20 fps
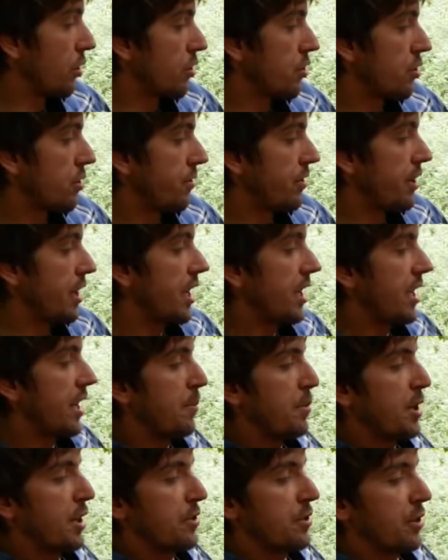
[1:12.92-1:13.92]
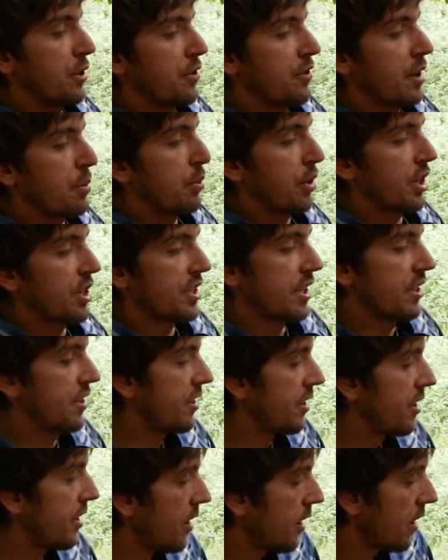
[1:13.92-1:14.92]
dans ce filet, il y a bien sûr le
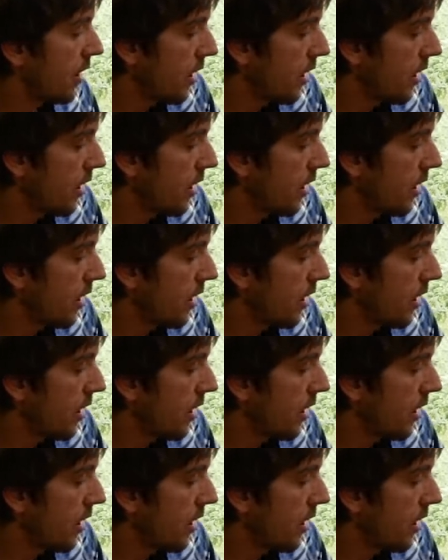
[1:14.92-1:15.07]
vaporisateur,